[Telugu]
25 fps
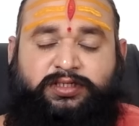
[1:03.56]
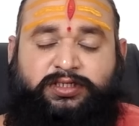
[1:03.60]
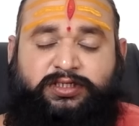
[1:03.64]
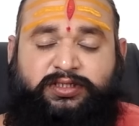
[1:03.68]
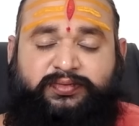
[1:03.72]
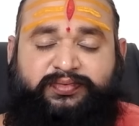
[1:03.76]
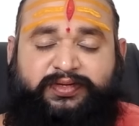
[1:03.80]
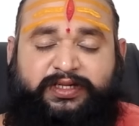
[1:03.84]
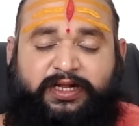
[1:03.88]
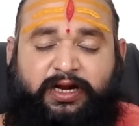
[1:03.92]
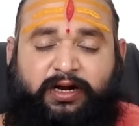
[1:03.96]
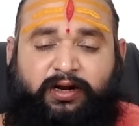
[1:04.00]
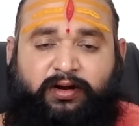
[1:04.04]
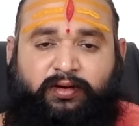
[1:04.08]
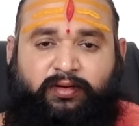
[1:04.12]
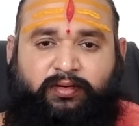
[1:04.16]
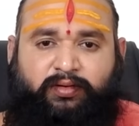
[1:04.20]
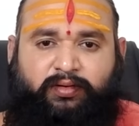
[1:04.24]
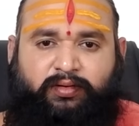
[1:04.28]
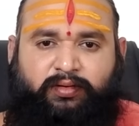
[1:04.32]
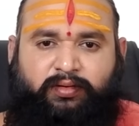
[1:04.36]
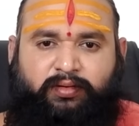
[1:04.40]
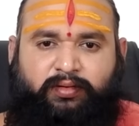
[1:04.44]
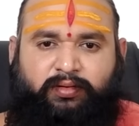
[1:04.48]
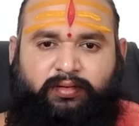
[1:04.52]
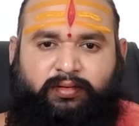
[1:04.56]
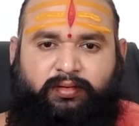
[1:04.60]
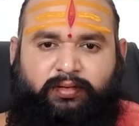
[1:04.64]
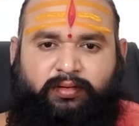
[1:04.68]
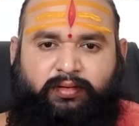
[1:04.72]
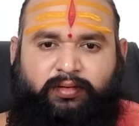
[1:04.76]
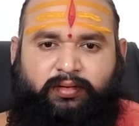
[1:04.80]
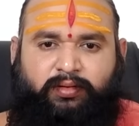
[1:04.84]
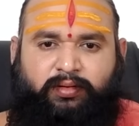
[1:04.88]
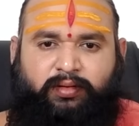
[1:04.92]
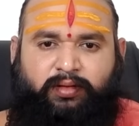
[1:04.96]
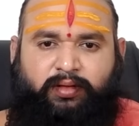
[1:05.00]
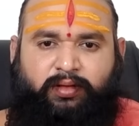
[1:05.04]
జీవితంలో
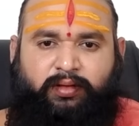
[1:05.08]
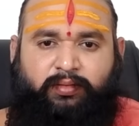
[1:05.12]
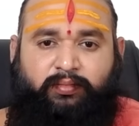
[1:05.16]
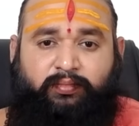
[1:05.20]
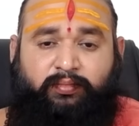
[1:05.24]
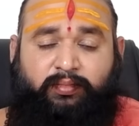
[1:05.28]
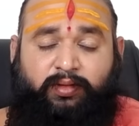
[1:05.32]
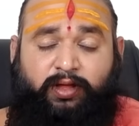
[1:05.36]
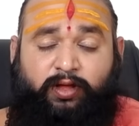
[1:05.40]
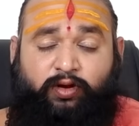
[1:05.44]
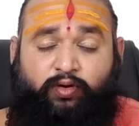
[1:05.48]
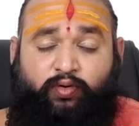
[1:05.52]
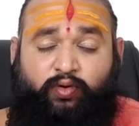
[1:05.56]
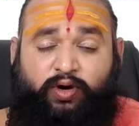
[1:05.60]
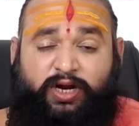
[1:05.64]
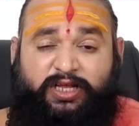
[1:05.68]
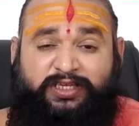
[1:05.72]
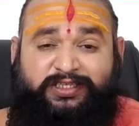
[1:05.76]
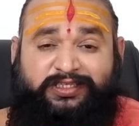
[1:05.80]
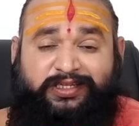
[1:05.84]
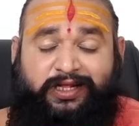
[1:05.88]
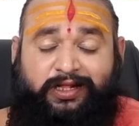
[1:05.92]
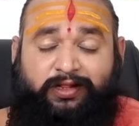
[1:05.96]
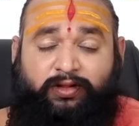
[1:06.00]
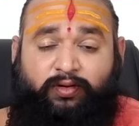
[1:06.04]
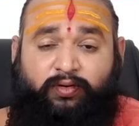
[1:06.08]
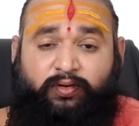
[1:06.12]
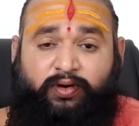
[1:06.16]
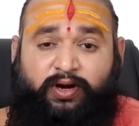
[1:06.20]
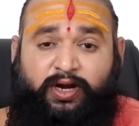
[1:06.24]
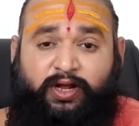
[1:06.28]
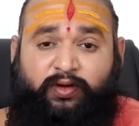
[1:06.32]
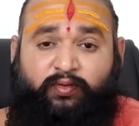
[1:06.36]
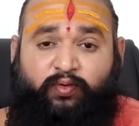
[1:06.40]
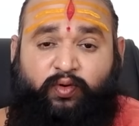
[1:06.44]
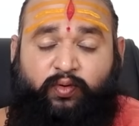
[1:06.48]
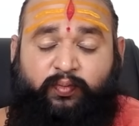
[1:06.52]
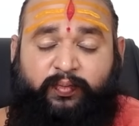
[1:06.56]
మీరున్న స్థితి
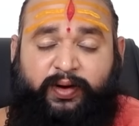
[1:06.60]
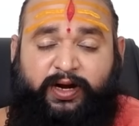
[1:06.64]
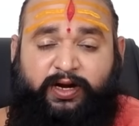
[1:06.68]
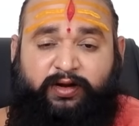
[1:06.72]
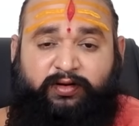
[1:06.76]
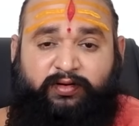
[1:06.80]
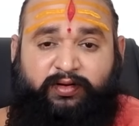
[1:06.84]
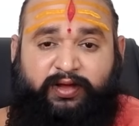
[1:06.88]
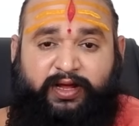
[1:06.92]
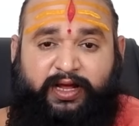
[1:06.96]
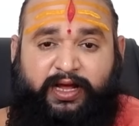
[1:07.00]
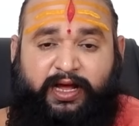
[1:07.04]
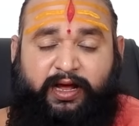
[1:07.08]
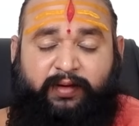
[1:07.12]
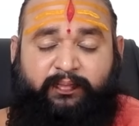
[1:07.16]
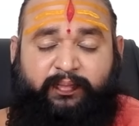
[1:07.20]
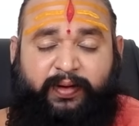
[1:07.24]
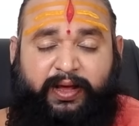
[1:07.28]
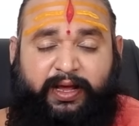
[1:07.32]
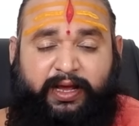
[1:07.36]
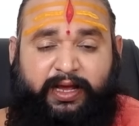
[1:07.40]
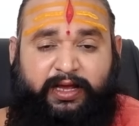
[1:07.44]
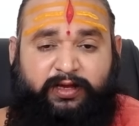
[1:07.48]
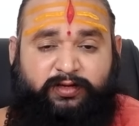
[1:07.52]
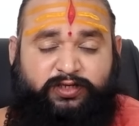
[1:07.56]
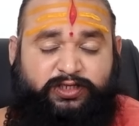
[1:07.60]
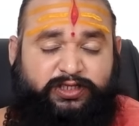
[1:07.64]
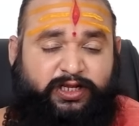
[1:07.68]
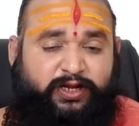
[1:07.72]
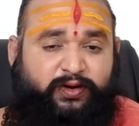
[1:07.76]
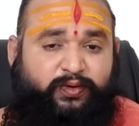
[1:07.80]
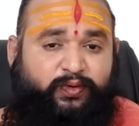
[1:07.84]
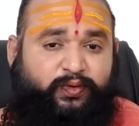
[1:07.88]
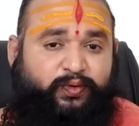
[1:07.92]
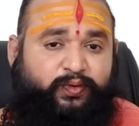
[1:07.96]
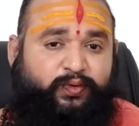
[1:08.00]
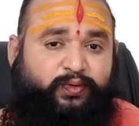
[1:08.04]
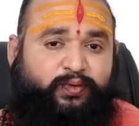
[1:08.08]
నుండి ఓ మెట్టు ఇంకా పైకి
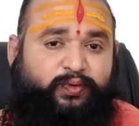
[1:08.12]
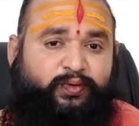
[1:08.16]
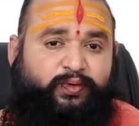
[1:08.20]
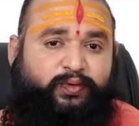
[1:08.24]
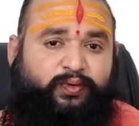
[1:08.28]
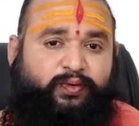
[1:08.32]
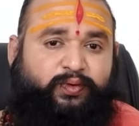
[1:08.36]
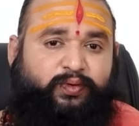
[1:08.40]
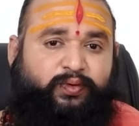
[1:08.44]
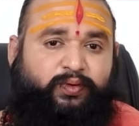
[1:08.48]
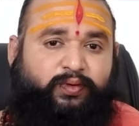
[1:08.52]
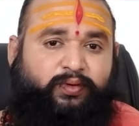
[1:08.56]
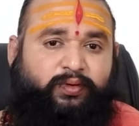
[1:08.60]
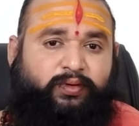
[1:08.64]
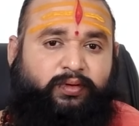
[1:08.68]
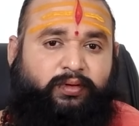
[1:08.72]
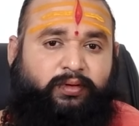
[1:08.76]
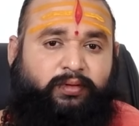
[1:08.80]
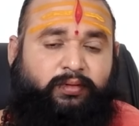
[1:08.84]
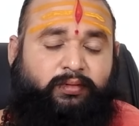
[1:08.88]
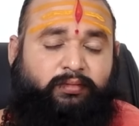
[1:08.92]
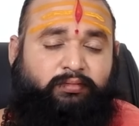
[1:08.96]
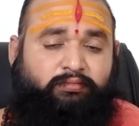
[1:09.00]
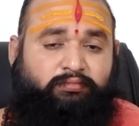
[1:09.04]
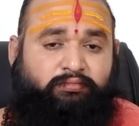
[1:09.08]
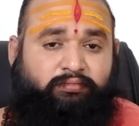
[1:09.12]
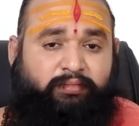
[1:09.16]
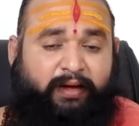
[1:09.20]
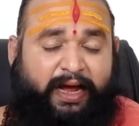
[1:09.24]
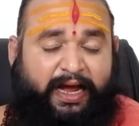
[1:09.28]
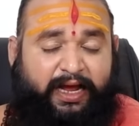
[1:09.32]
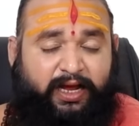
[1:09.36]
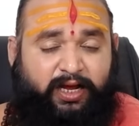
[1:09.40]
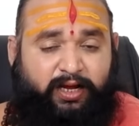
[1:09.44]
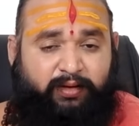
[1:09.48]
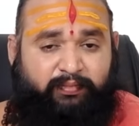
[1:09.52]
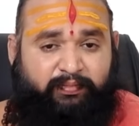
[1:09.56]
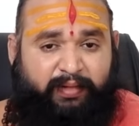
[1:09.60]
వస్తారు
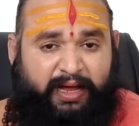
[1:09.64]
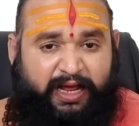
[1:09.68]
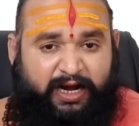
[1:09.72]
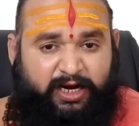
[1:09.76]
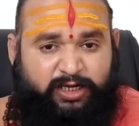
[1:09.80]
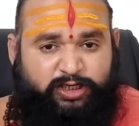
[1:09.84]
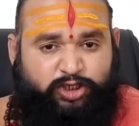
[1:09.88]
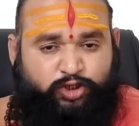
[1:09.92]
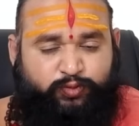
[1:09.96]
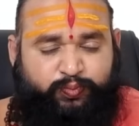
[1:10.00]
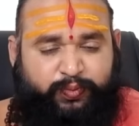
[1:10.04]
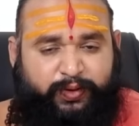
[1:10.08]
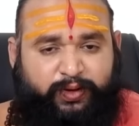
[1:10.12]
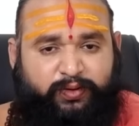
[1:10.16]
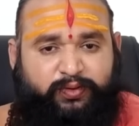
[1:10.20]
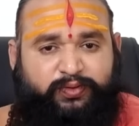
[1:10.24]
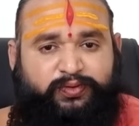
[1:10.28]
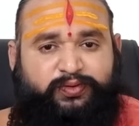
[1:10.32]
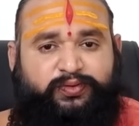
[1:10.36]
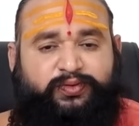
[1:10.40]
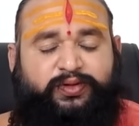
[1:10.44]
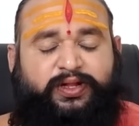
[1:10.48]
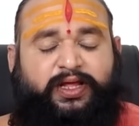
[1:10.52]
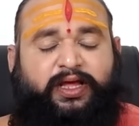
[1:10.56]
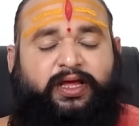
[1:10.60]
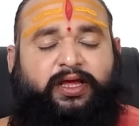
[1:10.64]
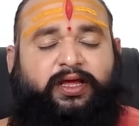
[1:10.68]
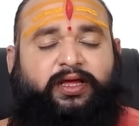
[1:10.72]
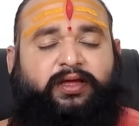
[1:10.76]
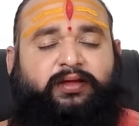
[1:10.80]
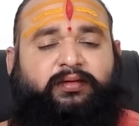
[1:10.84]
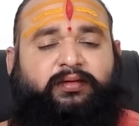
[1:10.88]
బ్యాంక్ బ్యాలెన్స్ పెరుగుతుంది